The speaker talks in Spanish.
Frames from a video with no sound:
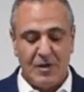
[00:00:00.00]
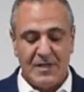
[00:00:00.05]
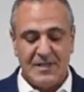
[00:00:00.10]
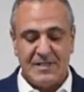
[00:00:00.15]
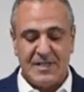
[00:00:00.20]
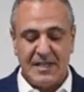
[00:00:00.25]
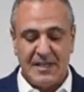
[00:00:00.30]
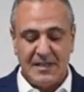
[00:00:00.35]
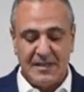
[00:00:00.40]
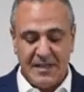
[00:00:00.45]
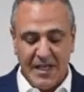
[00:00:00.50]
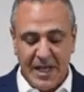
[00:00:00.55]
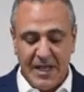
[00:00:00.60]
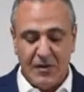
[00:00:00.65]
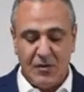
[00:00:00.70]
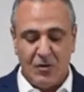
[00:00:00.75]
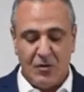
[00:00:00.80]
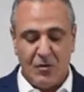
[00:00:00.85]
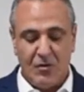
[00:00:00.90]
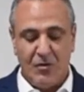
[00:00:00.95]

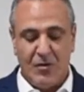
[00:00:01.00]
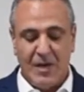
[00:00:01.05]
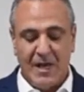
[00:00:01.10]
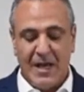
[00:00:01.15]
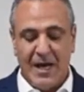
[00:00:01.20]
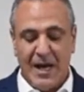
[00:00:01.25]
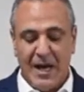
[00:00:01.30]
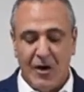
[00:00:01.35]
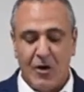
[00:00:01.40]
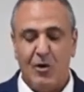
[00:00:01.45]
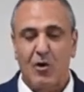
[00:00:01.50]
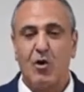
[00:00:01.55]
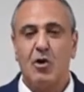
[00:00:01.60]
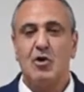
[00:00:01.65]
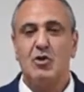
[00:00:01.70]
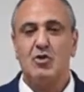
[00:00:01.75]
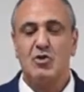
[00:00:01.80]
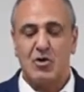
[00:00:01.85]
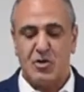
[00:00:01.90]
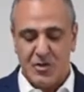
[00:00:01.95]
sintiendo el
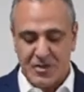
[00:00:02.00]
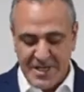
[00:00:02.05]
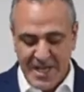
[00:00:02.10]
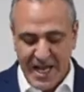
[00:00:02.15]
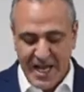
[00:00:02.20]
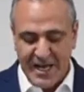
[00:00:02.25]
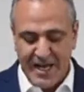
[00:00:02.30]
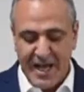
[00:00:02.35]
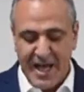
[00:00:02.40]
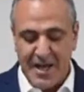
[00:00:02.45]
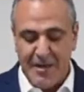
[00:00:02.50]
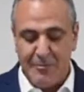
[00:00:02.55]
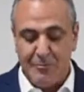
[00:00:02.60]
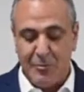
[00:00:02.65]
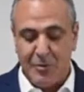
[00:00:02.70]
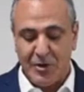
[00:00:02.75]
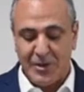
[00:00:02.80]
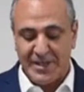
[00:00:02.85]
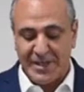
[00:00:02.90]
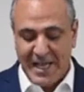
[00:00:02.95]
rol social e
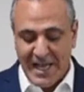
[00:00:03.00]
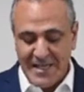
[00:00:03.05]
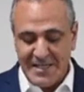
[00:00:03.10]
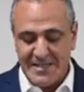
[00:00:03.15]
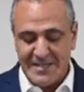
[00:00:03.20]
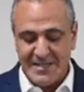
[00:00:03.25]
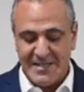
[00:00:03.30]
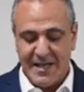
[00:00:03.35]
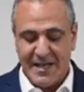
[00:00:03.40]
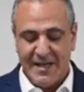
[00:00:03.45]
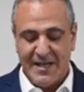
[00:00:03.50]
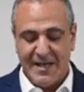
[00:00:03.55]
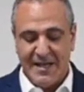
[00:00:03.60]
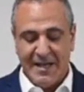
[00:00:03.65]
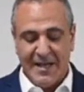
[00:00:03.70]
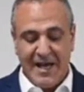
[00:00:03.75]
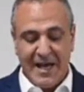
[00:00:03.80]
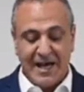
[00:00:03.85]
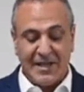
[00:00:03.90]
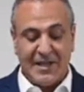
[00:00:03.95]
importancia
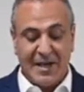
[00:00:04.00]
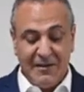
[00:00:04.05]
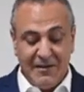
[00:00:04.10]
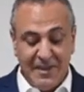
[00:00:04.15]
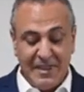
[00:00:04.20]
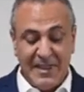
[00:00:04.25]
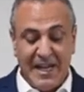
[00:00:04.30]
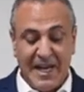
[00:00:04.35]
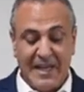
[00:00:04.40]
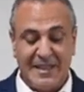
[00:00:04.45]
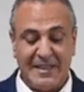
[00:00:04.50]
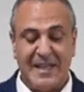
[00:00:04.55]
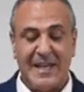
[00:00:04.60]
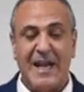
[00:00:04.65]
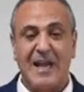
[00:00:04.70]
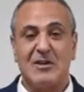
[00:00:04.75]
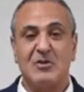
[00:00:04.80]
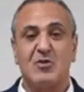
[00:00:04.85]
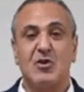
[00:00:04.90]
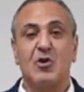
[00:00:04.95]
a través de la
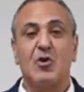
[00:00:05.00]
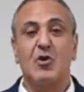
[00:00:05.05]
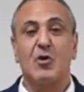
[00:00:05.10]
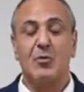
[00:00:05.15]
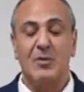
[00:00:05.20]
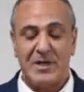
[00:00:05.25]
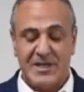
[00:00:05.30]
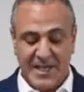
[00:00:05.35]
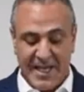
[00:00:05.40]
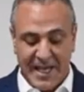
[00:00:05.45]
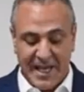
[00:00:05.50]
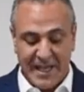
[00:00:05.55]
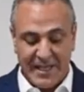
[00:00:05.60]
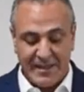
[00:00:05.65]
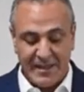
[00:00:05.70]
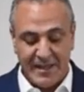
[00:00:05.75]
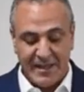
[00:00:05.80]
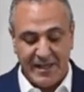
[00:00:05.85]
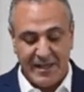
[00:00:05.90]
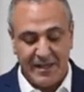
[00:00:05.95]
interacción con nuestra
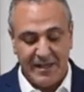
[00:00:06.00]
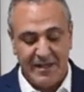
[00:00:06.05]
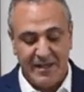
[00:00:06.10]
gente,